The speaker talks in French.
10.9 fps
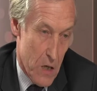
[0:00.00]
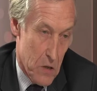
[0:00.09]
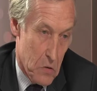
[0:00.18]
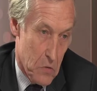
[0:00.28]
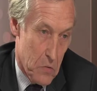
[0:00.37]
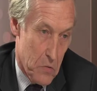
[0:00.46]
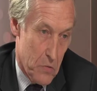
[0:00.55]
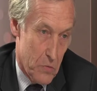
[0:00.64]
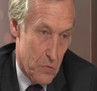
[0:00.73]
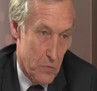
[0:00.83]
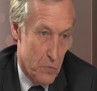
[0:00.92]
Euh,
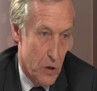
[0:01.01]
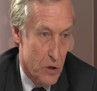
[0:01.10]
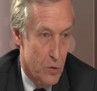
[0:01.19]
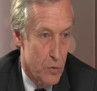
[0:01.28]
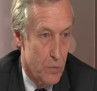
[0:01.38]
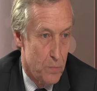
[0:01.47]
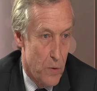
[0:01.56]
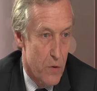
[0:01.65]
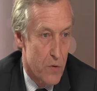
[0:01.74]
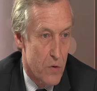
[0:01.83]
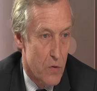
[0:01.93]
moi, je
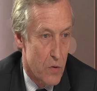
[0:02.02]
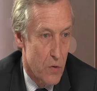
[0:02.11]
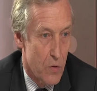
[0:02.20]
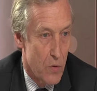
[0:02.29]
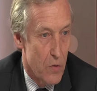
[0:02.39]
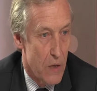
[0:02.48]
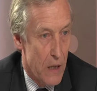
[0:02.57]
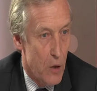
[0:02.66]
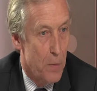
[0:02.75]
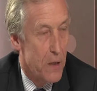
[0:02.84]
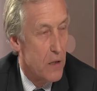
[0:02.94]
pense que la
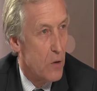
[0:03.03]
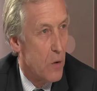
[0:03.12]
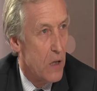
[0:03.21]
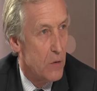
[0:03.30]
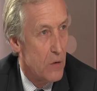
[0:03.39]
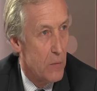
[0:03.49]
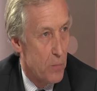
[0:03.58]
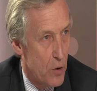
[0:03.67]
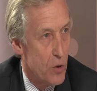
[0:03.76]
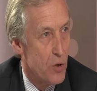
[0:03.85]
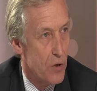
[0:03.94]
campagne électorale doit être
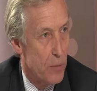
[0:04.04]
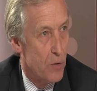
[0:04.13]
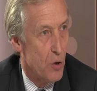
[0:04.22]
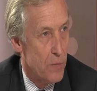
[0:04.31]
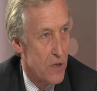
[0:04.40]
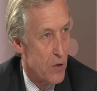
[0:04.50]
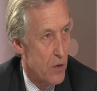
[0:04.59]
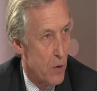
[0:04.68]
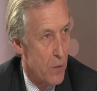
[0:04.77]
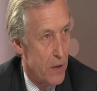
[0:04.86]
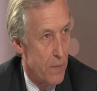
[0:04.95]
proche des préoccupations des
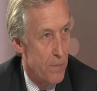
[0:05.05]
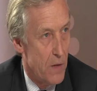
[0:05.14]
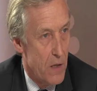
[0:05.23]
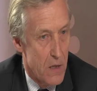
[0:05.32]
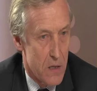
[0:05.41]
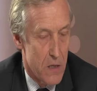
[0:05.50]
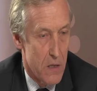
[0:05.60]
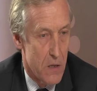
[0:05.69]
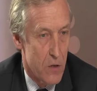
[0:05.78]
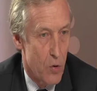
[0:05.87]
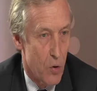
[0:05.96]
Rouennais. C'est
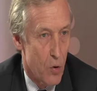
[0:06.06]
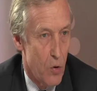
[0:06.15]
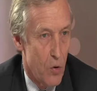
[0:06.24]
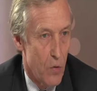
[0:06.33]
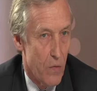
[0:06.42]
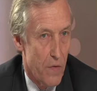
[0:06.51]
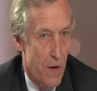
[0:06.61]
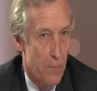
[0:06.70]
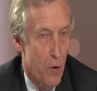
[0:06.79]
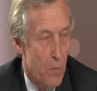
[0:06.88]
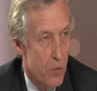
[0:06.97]
ce que l'on va
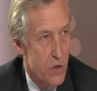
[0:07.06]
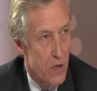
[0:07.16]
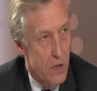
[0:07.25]
proposer